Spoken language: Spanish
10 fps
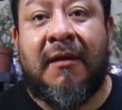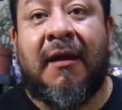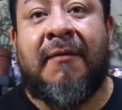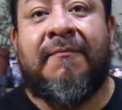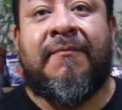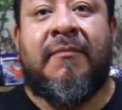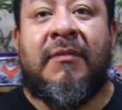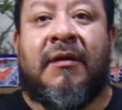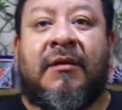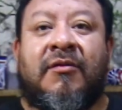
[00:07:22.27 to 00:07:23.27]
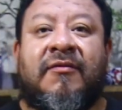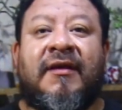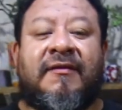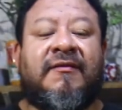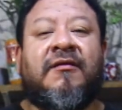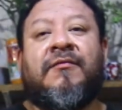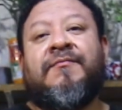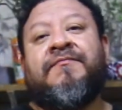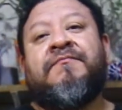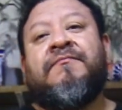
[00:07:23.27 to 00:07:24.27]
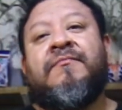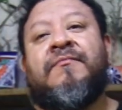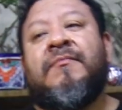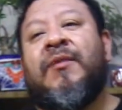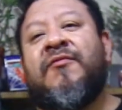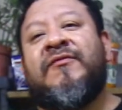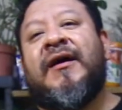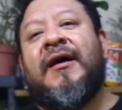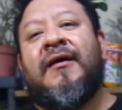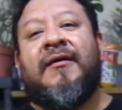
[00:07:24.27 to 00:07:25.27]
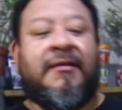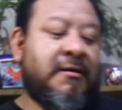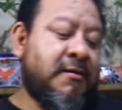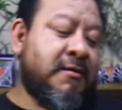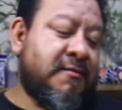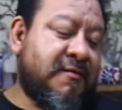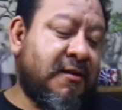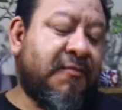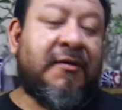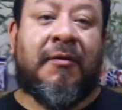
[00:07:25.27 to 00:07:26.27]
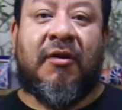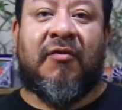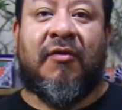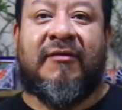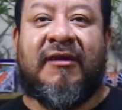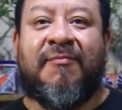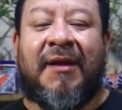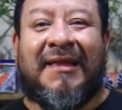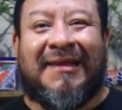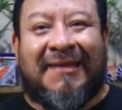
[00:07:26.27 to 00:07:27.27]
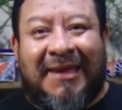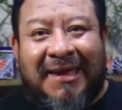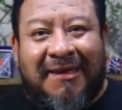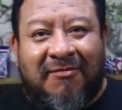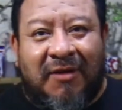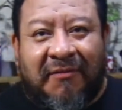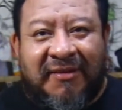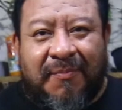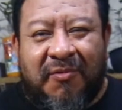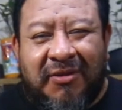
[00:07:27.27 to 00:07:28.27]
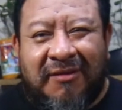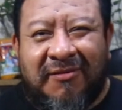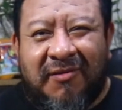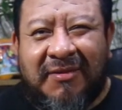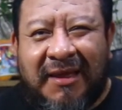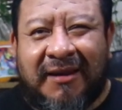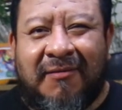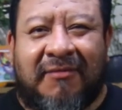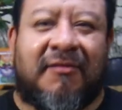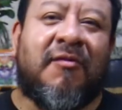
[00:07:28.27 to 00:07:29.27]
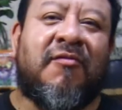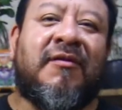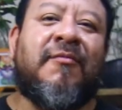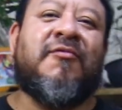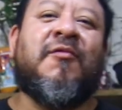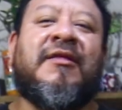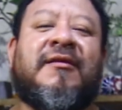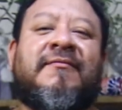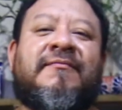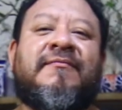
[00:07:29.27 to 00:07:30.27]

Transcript: ya entonces vamos a ser observadores con nuestras plantas y esto causa pudrición terrible si no nos damos cuenta